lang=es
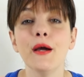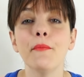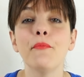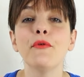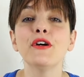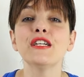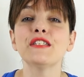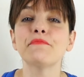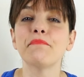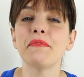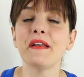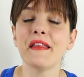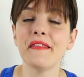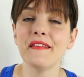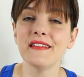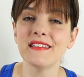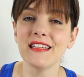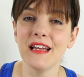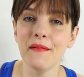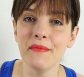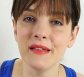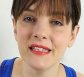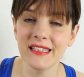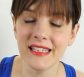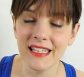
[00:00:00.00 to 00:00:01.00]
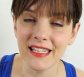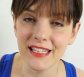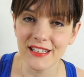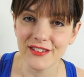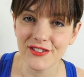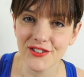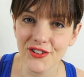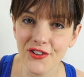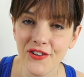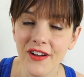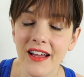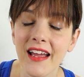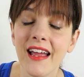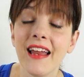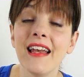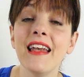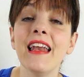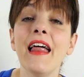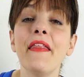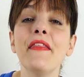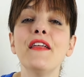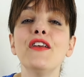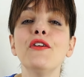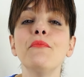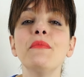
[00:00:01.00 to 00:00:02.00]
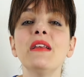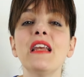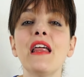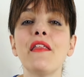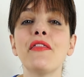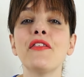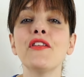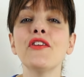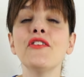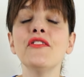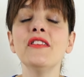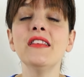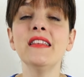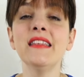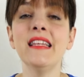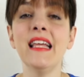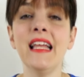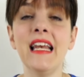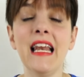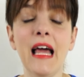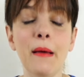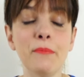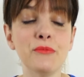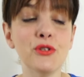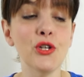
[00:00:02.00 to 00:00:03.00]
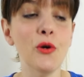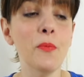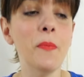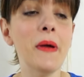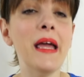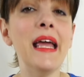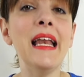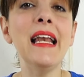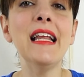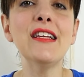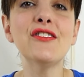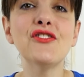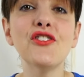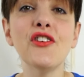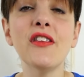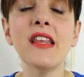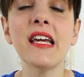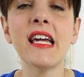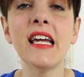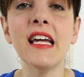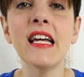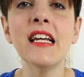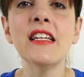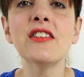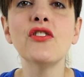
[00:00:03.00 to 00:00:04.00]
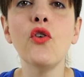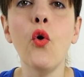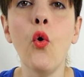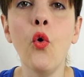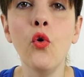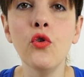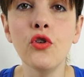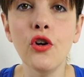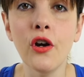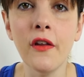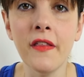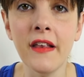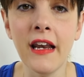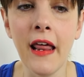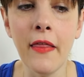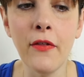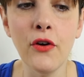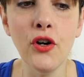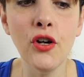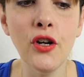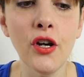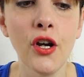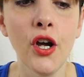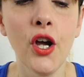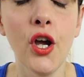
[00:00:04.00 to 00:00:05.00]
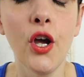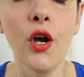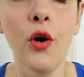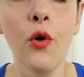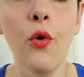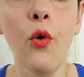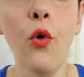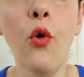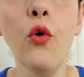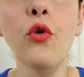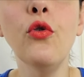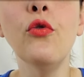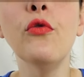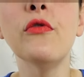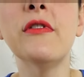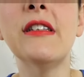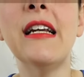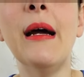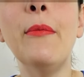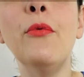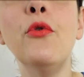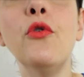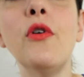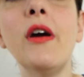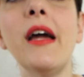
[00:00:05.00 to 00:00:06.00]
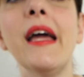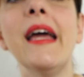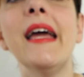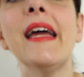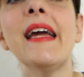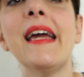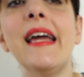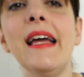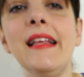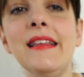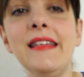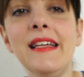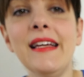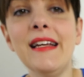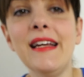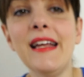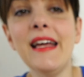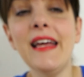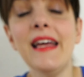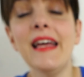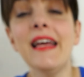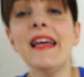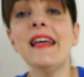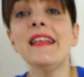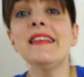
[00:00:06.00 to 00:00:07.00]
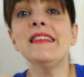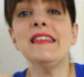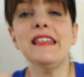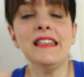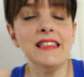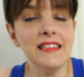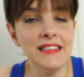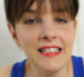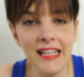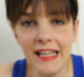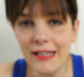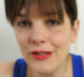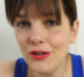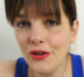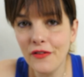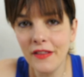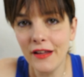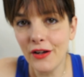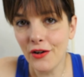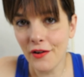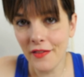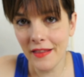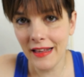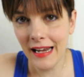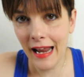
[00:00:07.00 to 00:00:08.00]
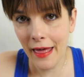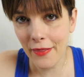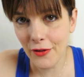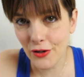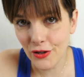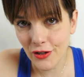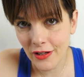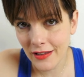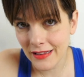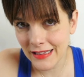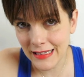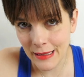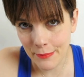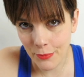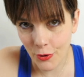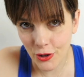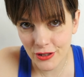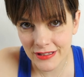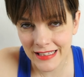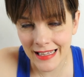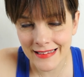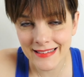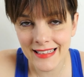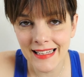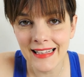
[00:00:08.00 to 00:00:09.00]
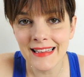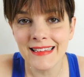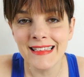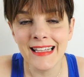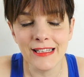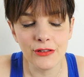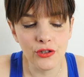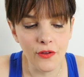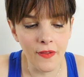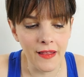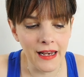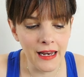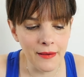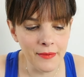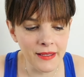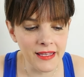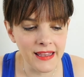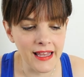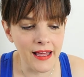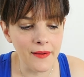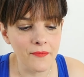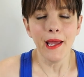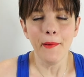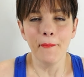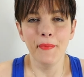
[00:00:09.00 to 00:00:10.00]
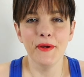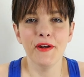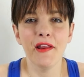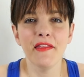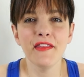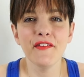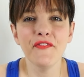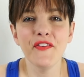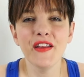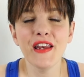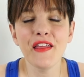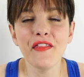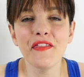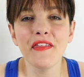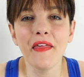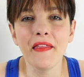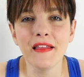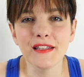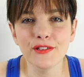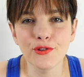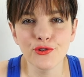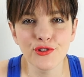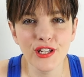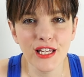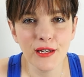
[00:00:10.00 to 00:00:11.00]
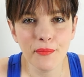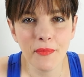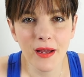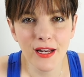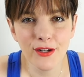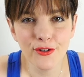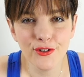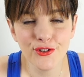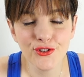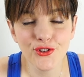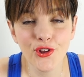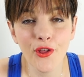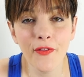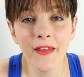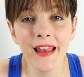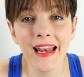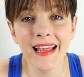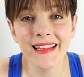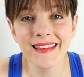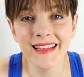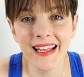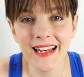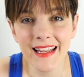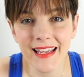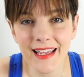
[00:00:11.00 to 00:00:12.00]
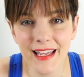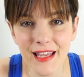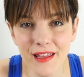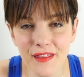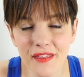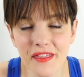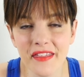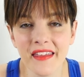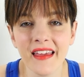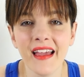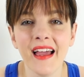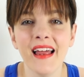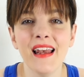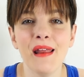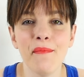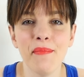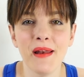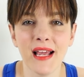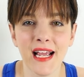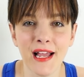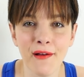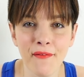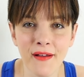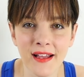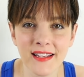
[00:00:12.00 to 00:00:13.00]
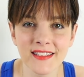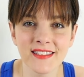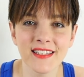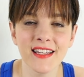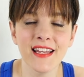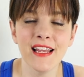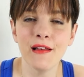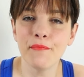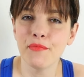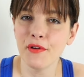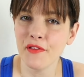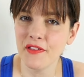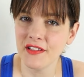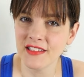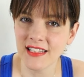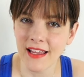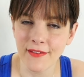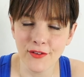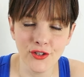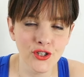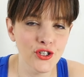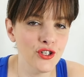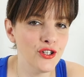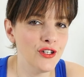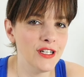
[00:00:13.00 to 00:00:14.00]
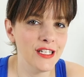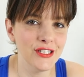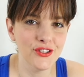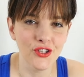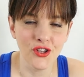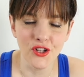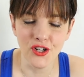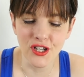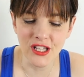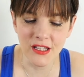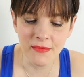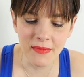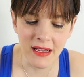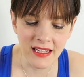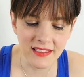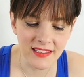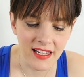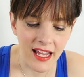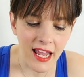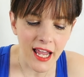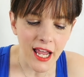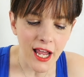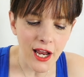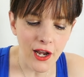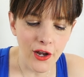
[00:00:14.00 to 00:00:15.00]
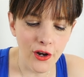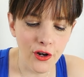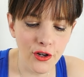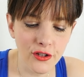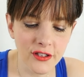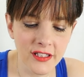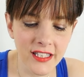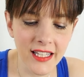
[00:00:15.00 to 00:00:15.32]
Pues precisamente eso, la denominación de laptop, el hecho de que es un ordenador, un ultrabook que tiene diseño de ordenador de portátil de toda la vida. Pero a diferencia de sus hermanos, toda la inteligencia, la placa base, el procesador y todo lo demás lo